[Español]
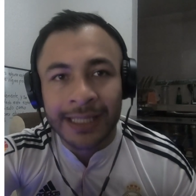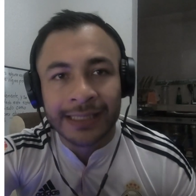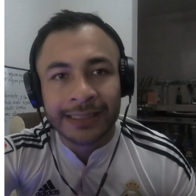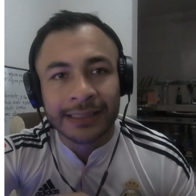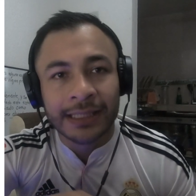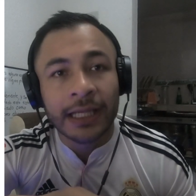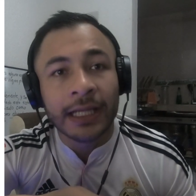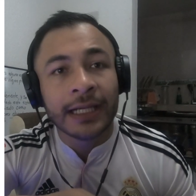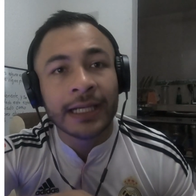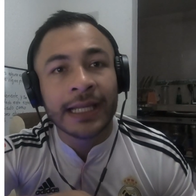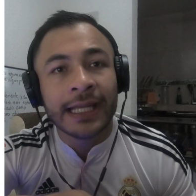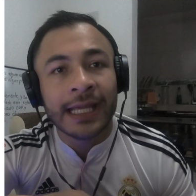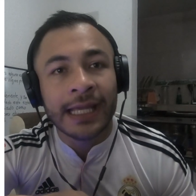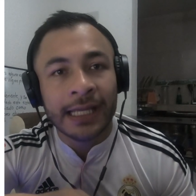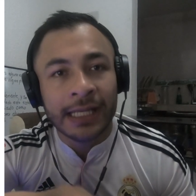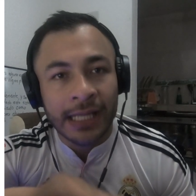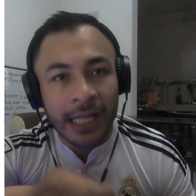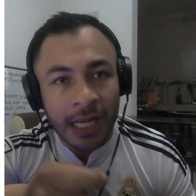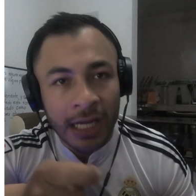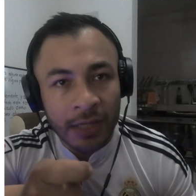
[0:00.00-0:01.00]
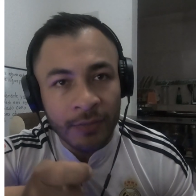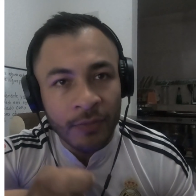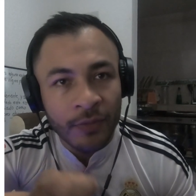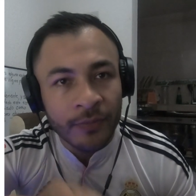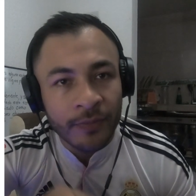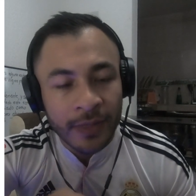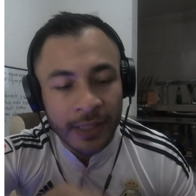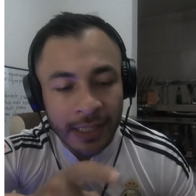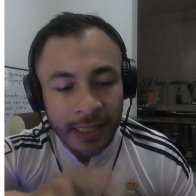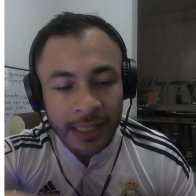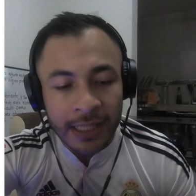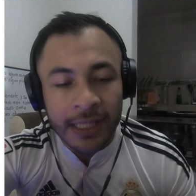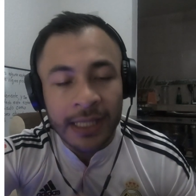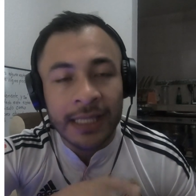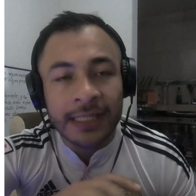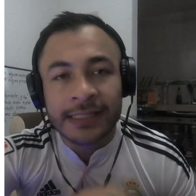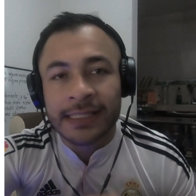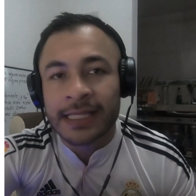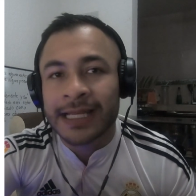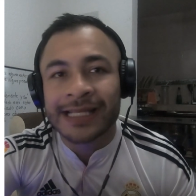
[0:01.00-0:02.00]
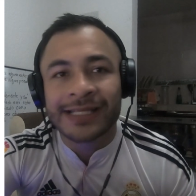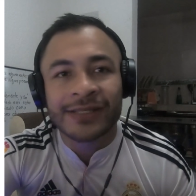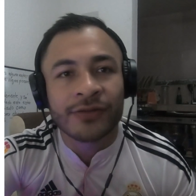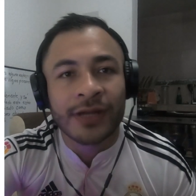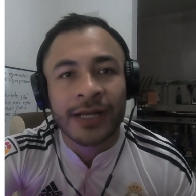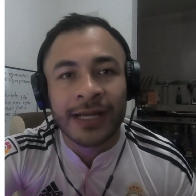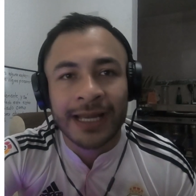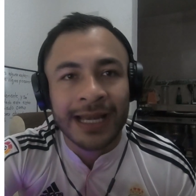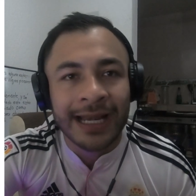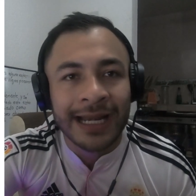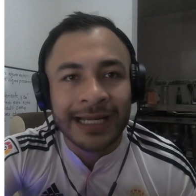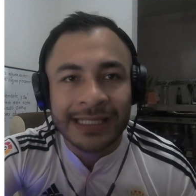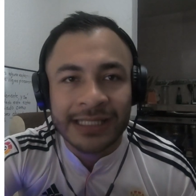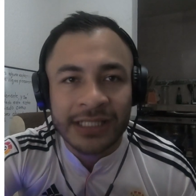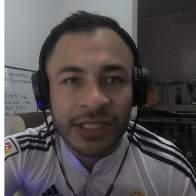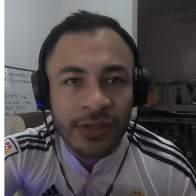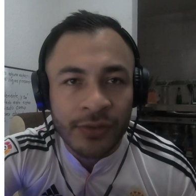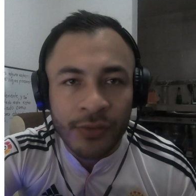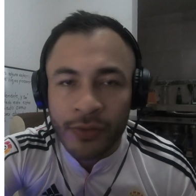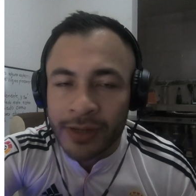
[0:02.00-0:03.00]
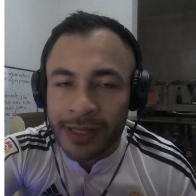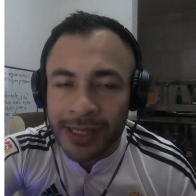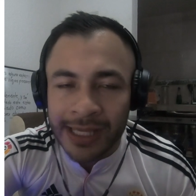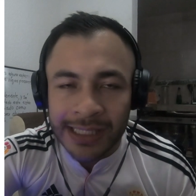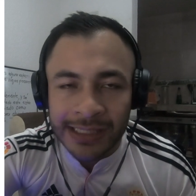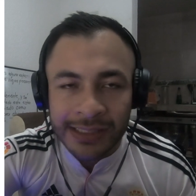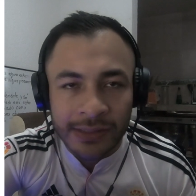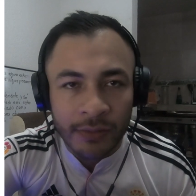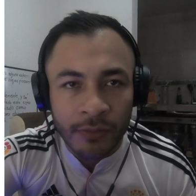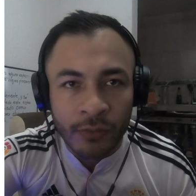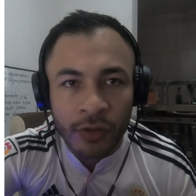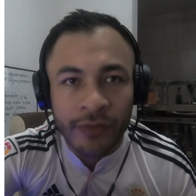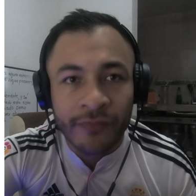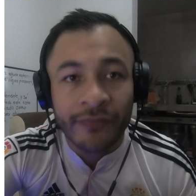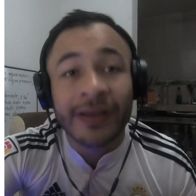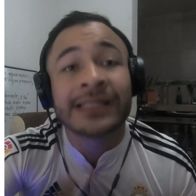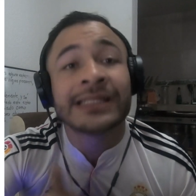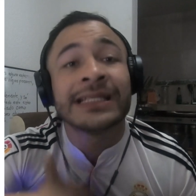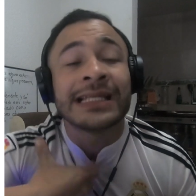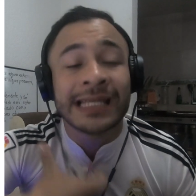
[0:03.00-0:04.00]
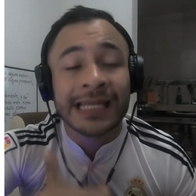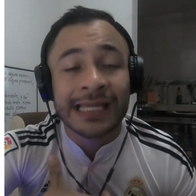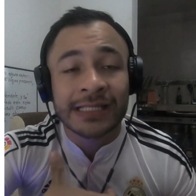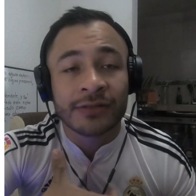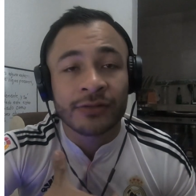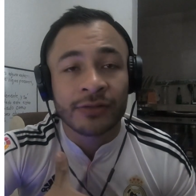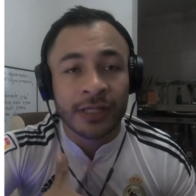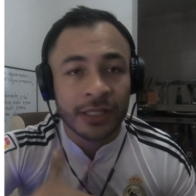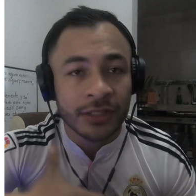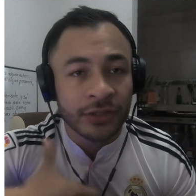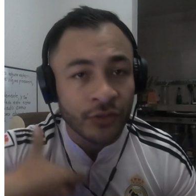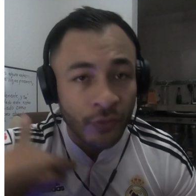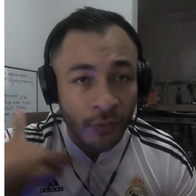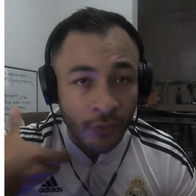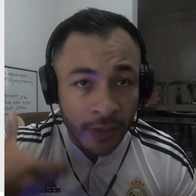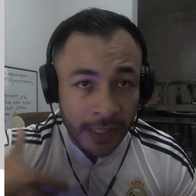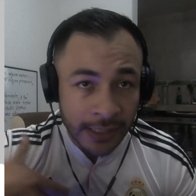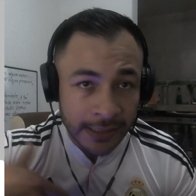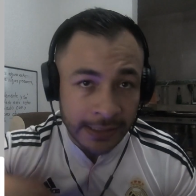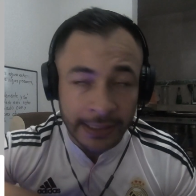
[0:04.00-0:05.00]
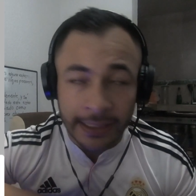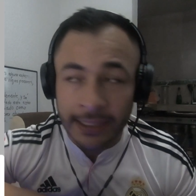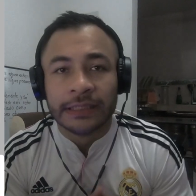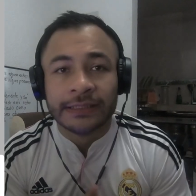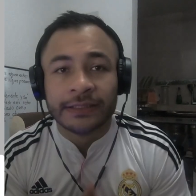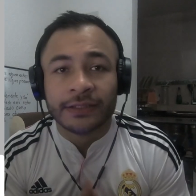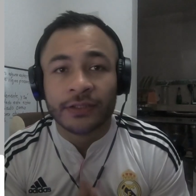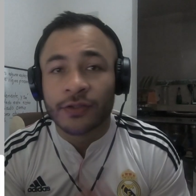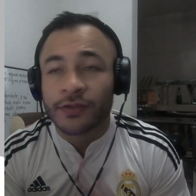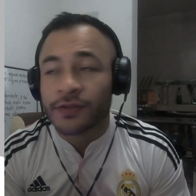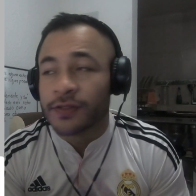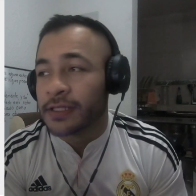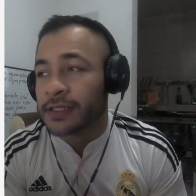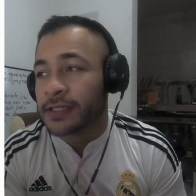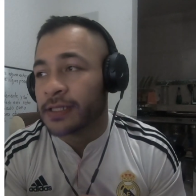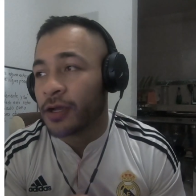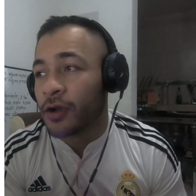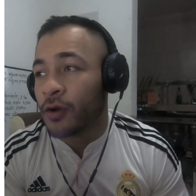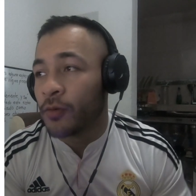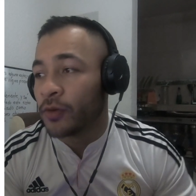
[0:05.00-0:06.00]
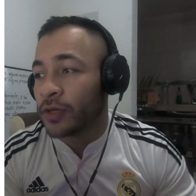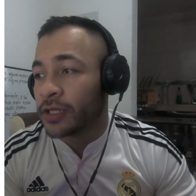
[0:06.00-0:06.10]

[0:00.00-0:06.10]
darle en álbum y el seleccionar el archivo y es muy fácil que es lo que yo voy a hacer. Entonces